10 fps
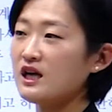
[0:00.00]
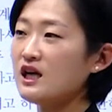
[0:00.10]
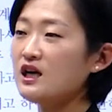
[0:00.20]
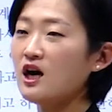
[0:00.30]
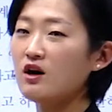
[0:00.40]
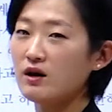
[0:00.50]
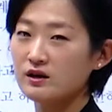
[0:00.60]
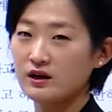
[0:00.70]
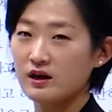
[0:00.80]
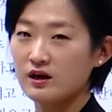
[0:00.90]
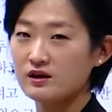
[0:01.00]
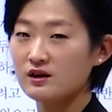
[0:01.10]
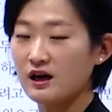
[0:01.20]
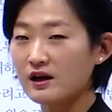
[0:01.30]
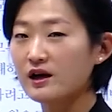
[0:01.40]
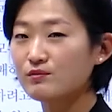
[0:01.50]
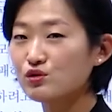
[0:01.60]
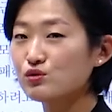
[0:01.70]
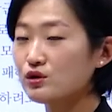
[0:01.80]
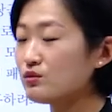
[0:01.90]
인과관계를 알아야
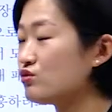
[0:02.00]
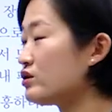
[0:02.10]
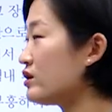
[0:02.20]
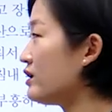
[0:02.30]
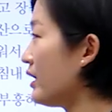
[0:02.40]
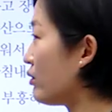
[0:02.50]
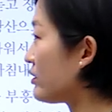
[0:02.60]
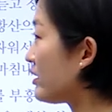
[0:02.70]
풀 수 있는 문제들이 나오기